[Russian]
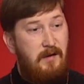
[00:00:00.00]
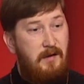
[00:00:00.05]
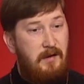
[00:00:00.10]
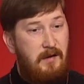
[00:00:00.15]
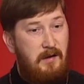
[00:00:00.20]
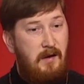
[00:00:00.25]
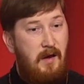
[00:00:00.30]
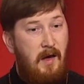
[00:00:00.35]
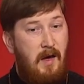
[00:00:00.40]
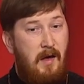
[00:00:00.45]

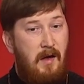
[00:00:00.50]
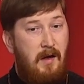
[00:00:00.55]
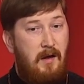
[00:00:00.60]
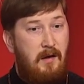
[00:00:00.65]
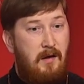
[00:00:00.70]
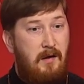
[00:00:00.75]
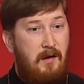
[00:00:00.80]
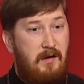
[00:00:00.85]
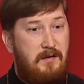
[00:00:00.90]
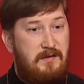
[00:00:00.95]
и
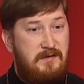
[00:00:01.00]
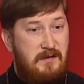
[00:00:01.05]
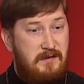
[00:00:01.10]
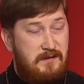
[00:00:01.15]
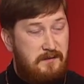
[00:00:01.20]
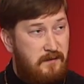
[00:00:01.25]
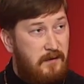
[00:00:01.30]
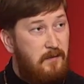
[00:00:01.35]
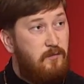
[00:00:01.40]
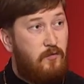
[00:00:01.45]
э, со
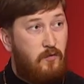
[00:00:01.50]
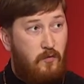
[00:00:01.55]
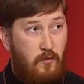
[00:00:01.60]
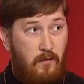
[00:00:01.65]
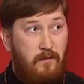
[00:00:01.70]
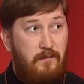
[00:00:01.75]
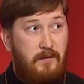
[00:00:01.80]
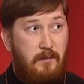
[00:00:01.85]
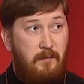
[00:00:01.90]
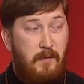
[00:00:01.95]
своим
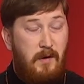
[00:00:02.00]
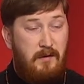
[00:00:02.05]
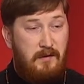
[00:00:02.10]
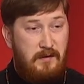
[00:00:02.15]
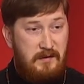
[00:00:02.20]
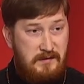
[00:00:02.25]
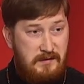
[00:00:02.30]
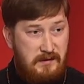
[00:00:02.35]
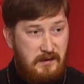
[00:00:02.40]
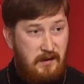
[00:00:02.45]
духовным
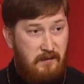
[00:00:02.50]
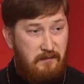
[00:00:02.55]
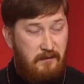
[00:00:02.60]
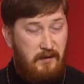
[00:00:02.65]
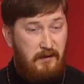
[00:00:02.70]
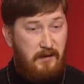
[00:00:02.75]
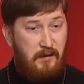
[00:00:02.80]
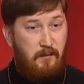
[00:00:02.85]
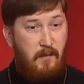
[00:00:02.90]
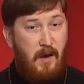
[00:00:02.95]

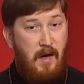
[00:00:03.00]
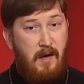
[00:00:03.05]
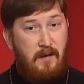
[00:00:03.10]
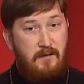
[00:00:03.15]
наставником.